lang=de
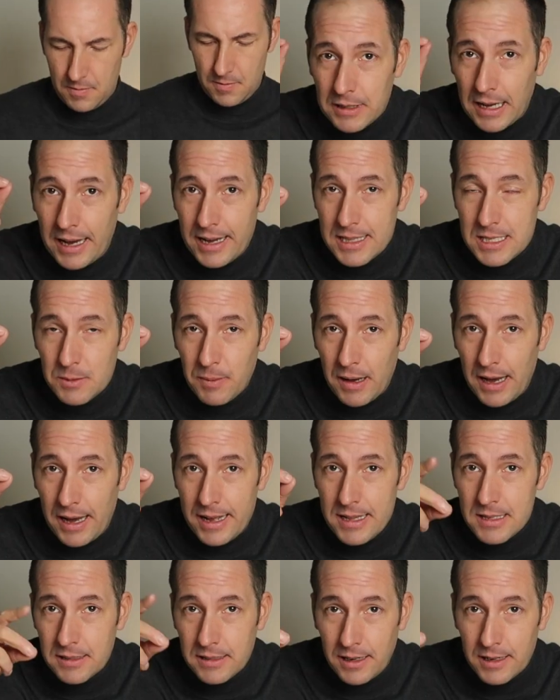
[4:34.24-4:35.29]
3, 2,
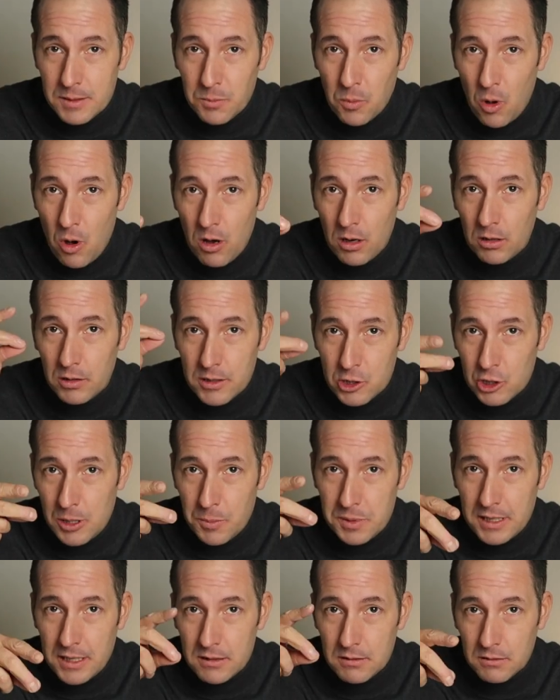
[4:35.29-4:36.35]
1, dann ist morgen und ich
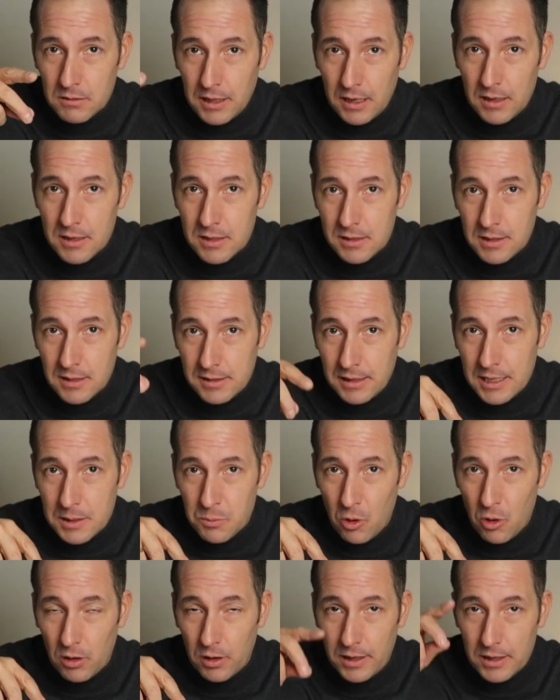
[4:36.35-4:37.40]
schnipp's jetzt und dann ist es tatsächlich morgen.